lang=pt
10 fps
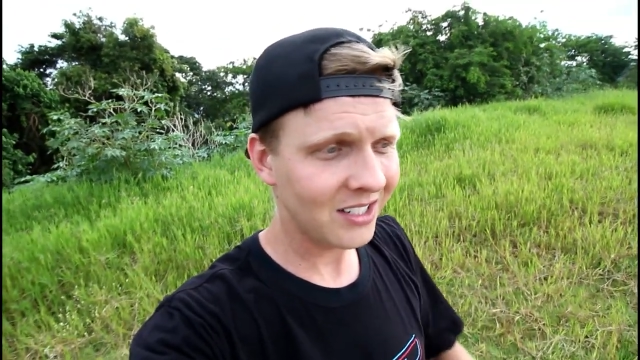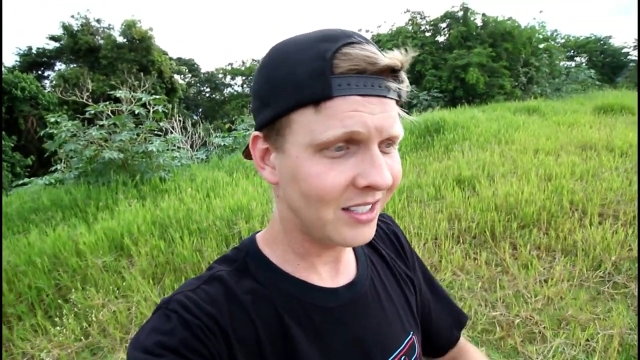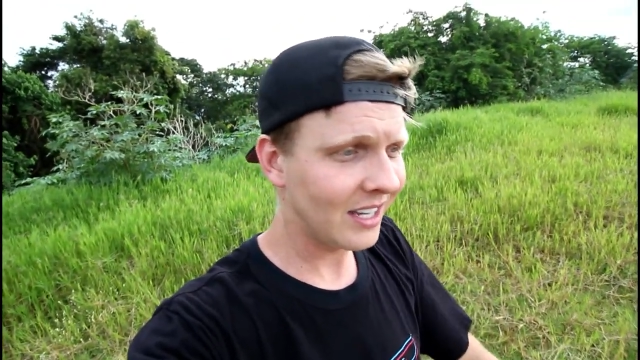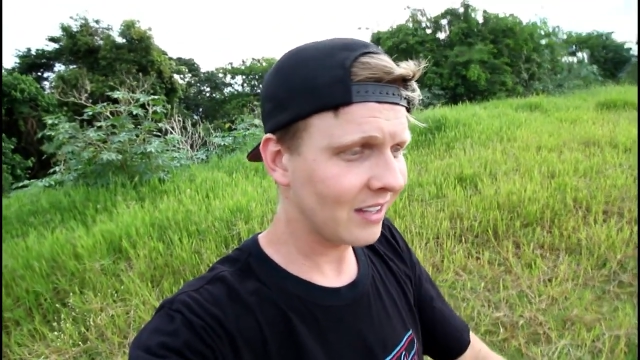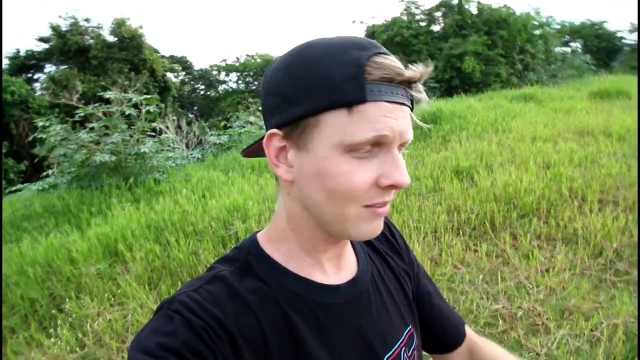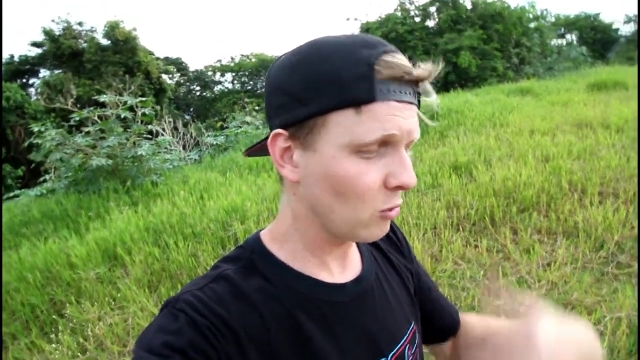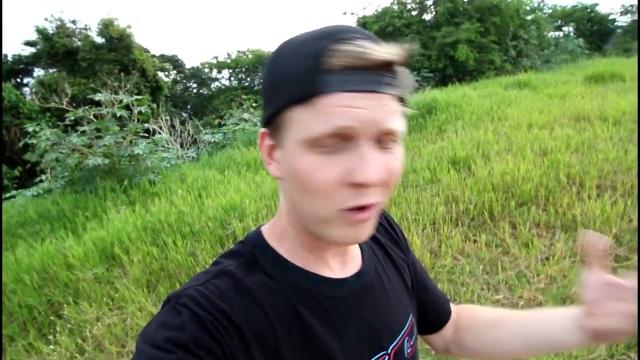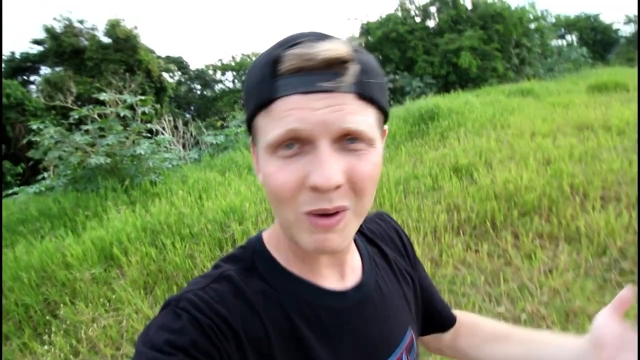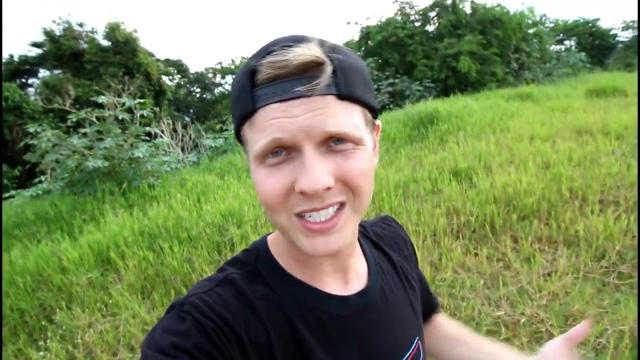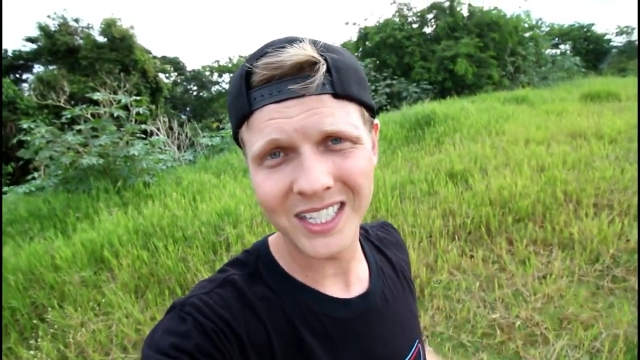de ter,
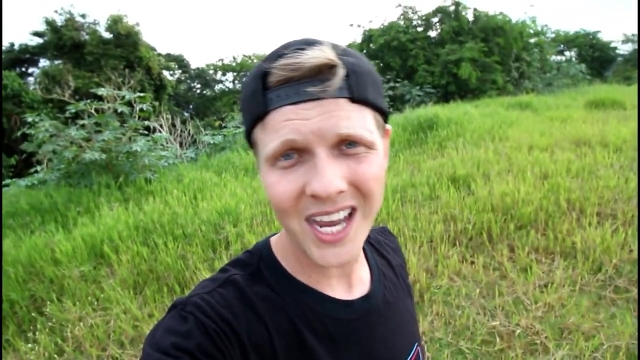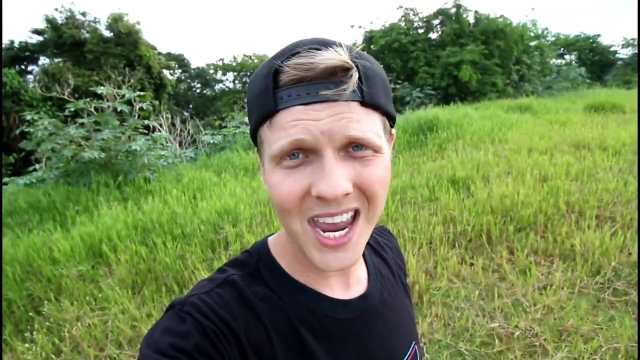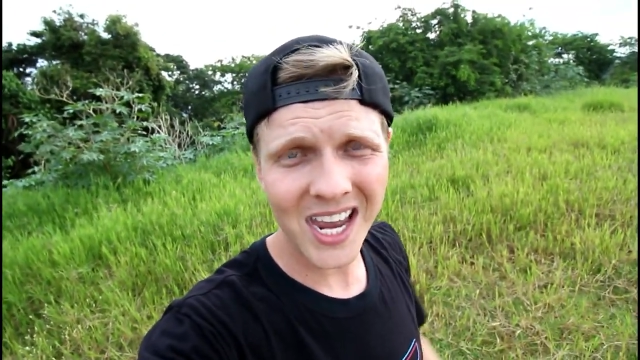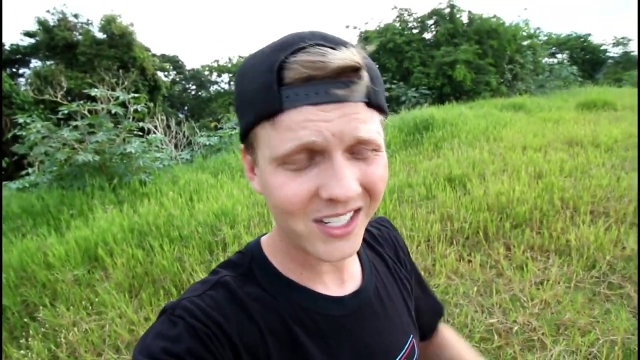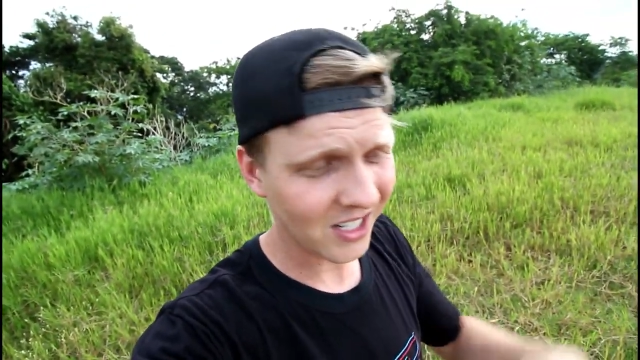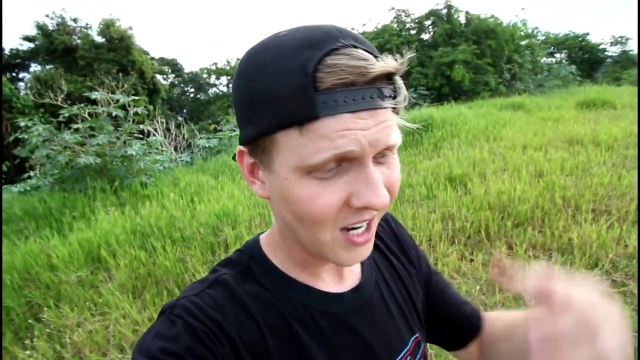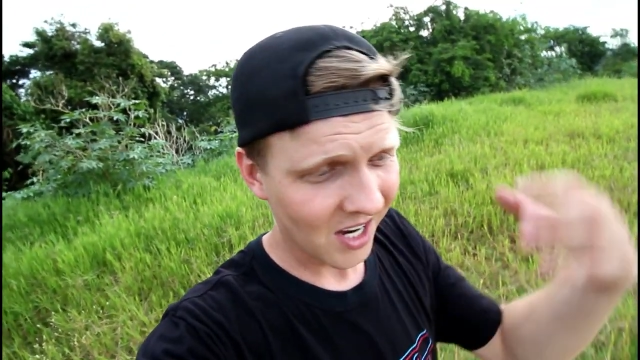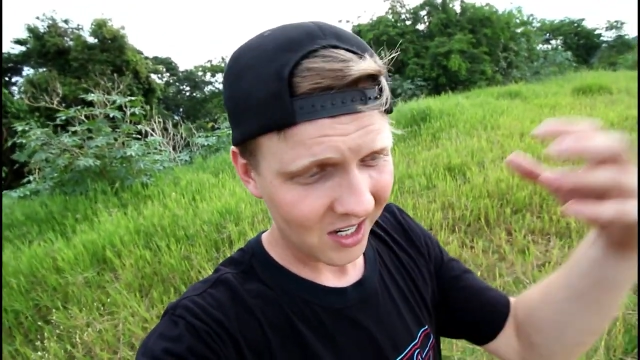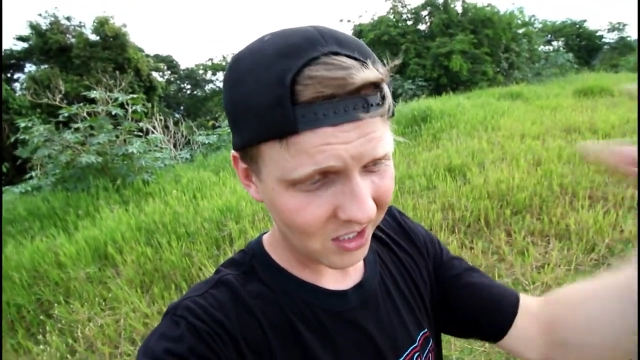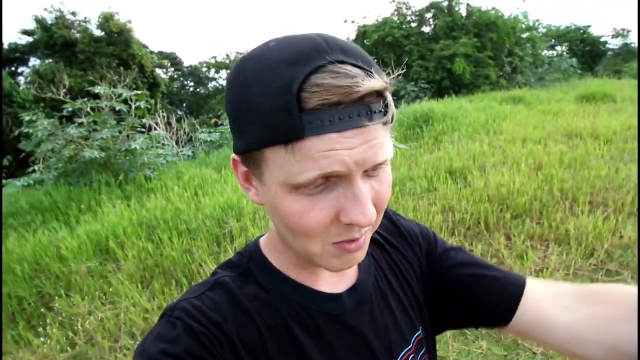sofrer um acidente,
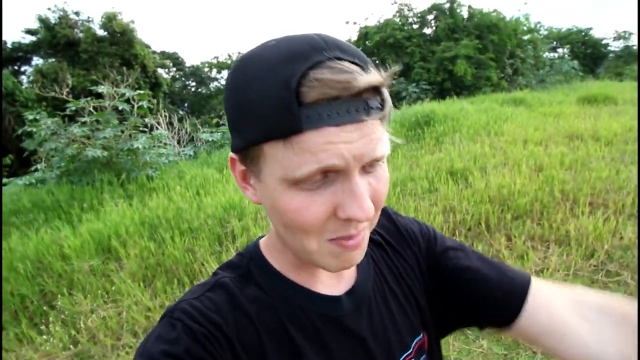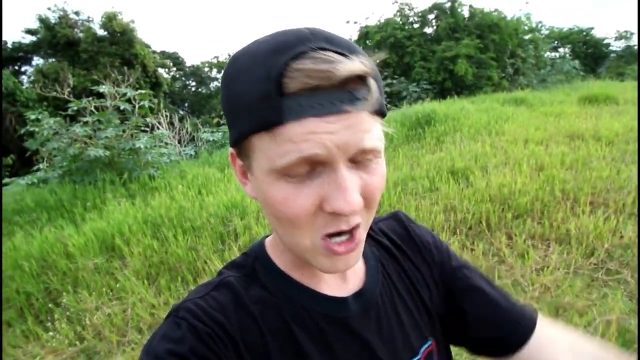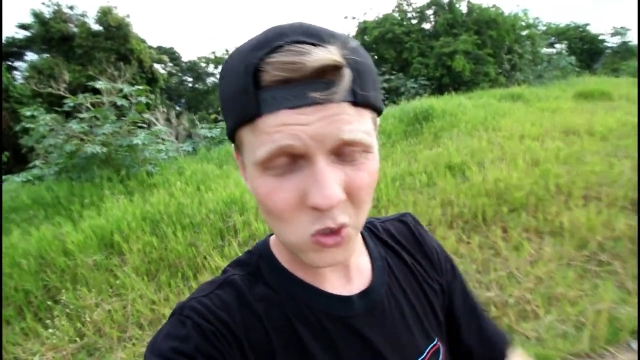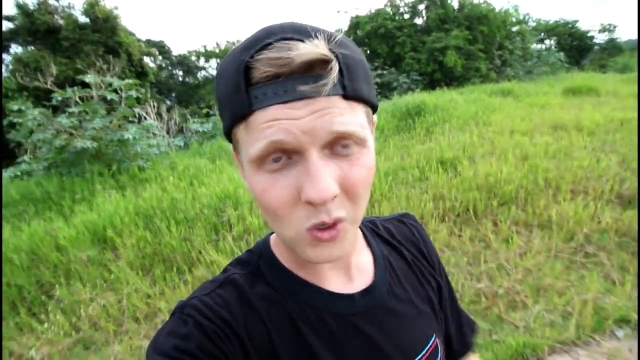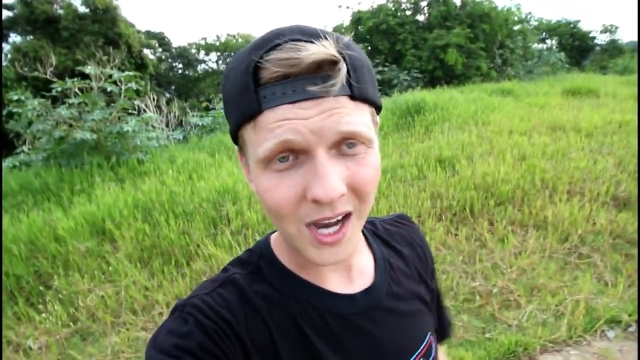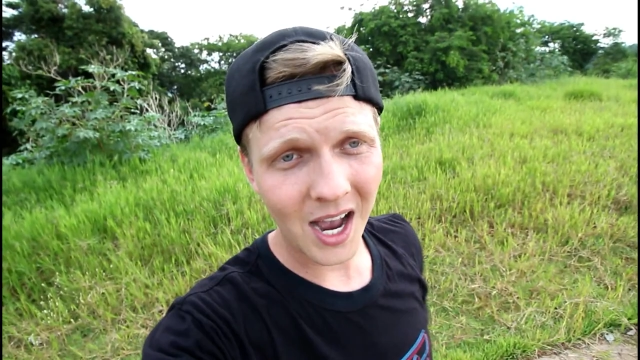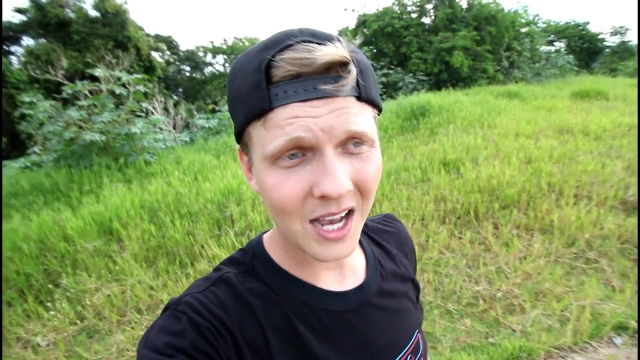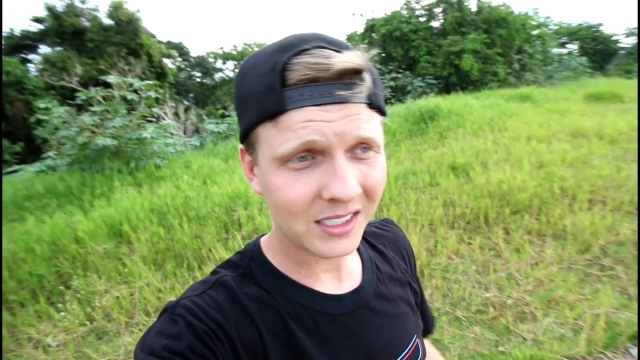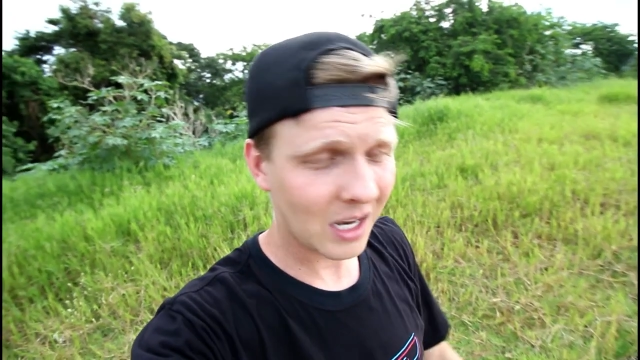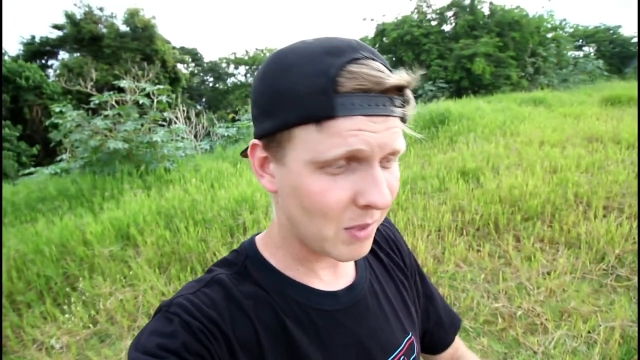de me
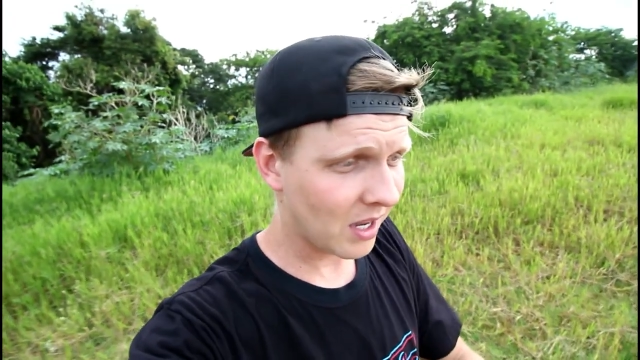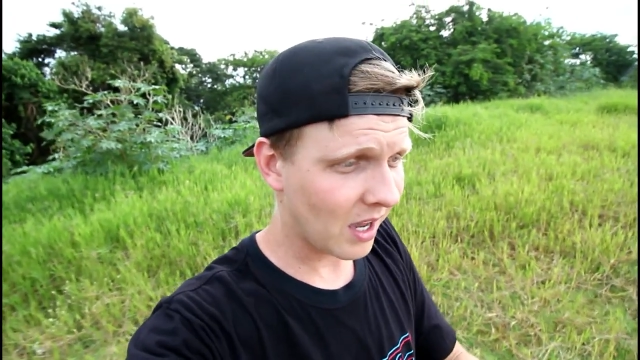machucar, sabe?